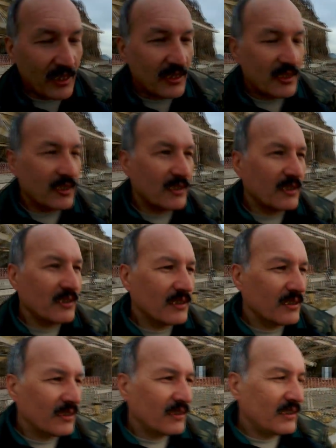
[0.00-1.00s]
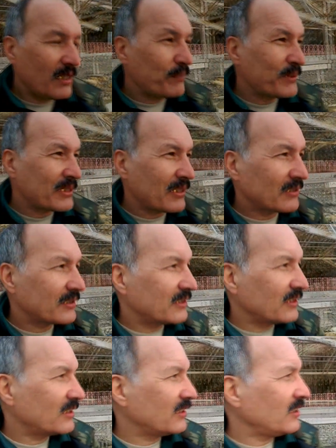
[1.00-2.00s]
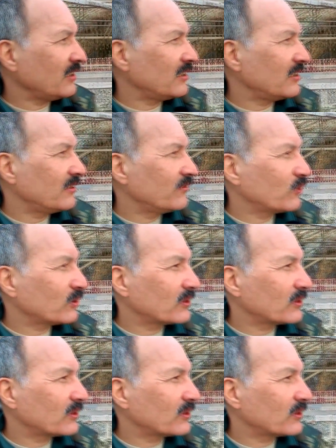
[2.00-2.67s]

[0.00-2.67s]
итак, я писал стихи,